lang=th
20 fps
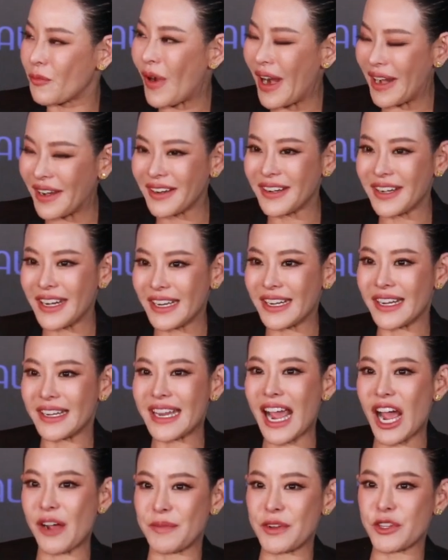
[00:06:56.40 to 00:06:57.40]
วันหนึ่งยัง
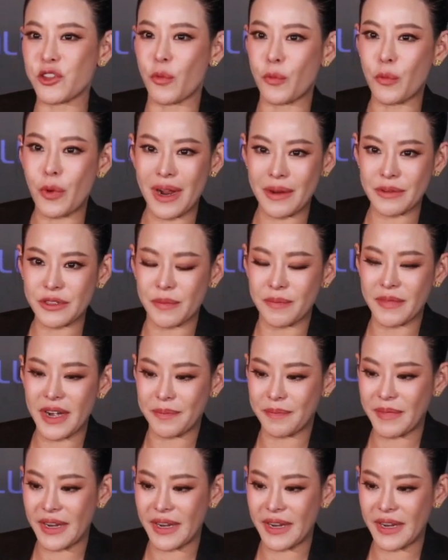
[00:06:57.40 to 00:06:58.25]
อยากประสบความสำเร็จ